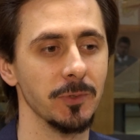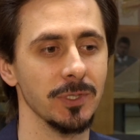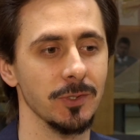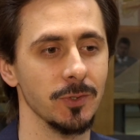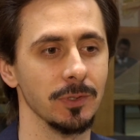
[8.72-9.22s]
могу
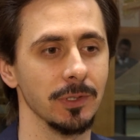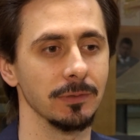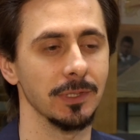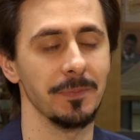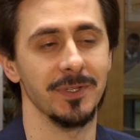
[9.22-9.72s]
сказать, что я,
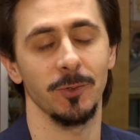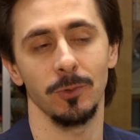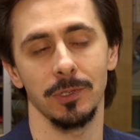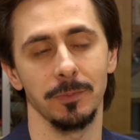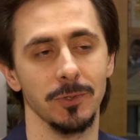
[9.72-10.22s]
я
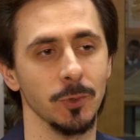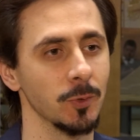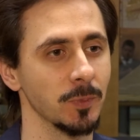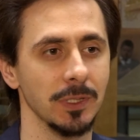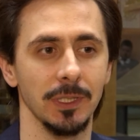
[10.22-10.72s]
психолог, потому что
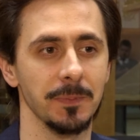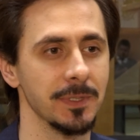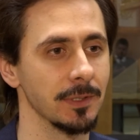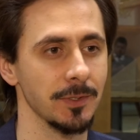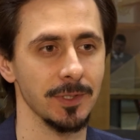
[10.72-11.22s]
у меня нет
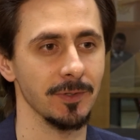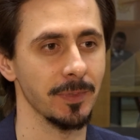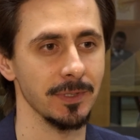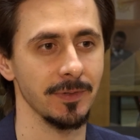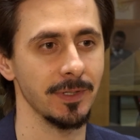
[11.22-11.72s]
психологического
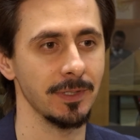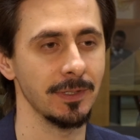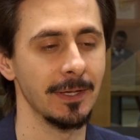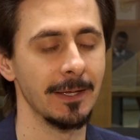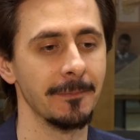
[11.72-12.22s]
образования.
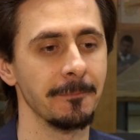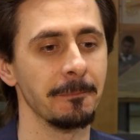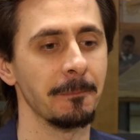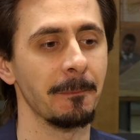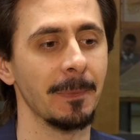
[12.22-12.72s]

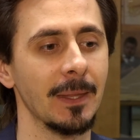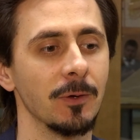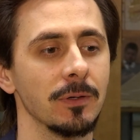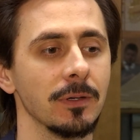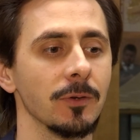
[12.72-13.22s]

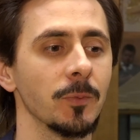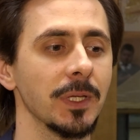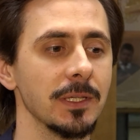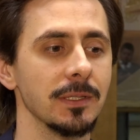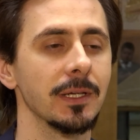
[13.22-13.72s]
А, у
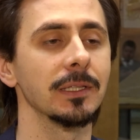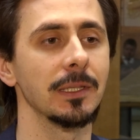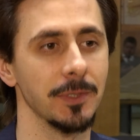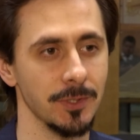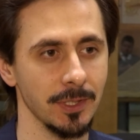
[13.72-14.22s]
меня есть
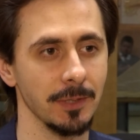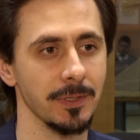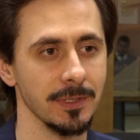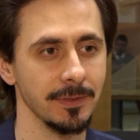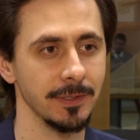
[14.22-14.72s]
экономическое
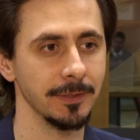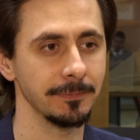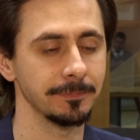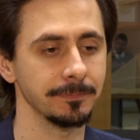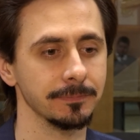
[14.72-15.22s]
образование.
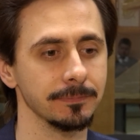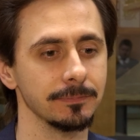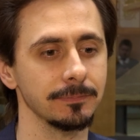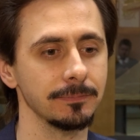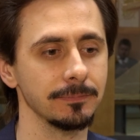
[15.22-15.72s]

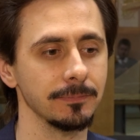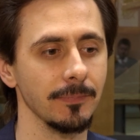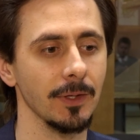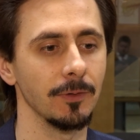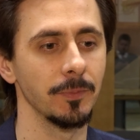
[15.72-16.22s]

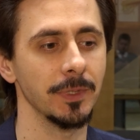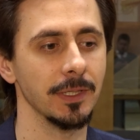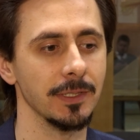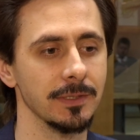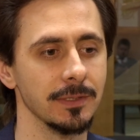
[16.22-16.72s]
У
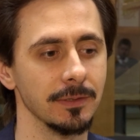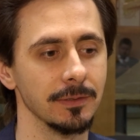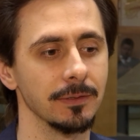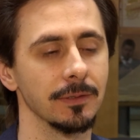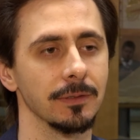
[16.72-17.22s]
меня есть
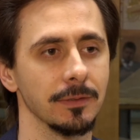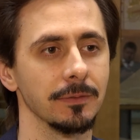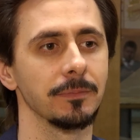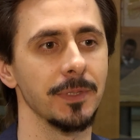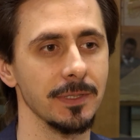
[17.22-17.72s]
э,
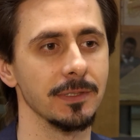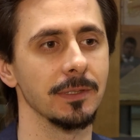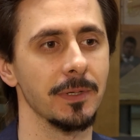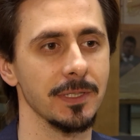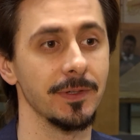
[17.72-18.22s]

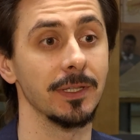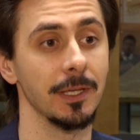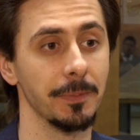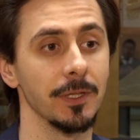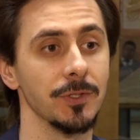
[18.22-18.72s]

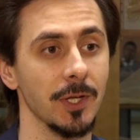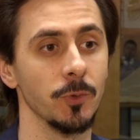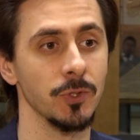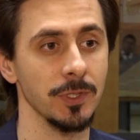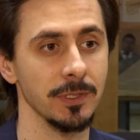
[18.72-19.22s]
бизнес-образование, я продолжаю
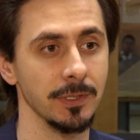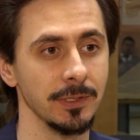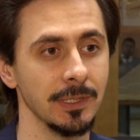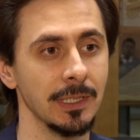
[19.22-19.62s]
учиться